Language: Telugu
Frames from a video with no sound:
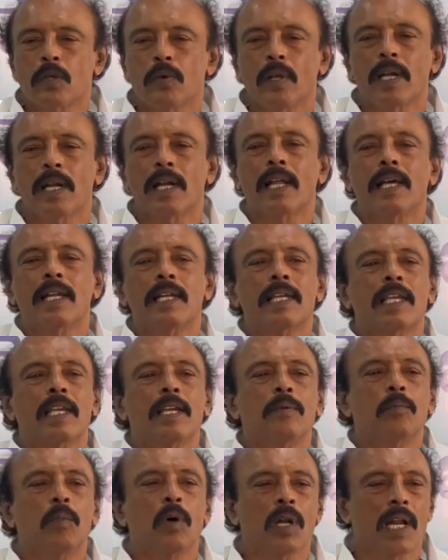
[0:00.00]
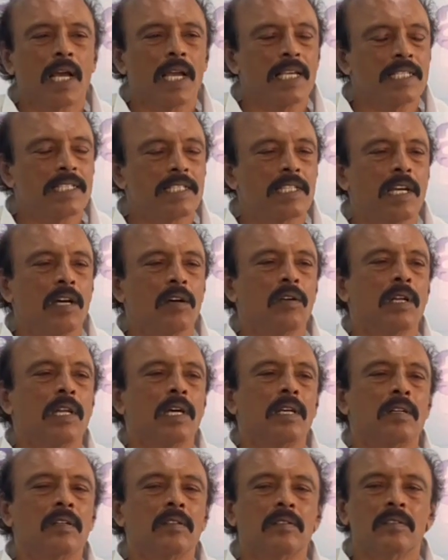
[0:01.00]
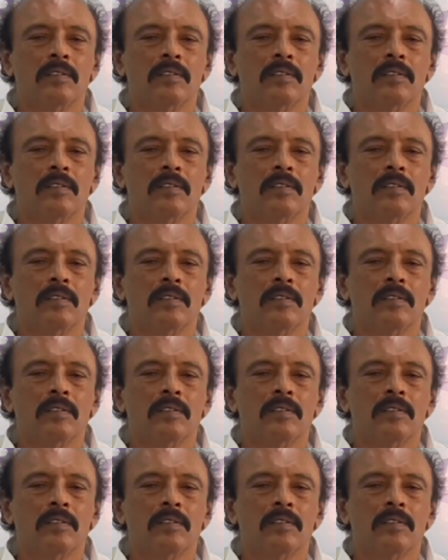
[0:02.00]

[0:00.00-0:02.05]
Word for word: వెళ్ళడానికి మొరాయిస్తూ ఉన్నారు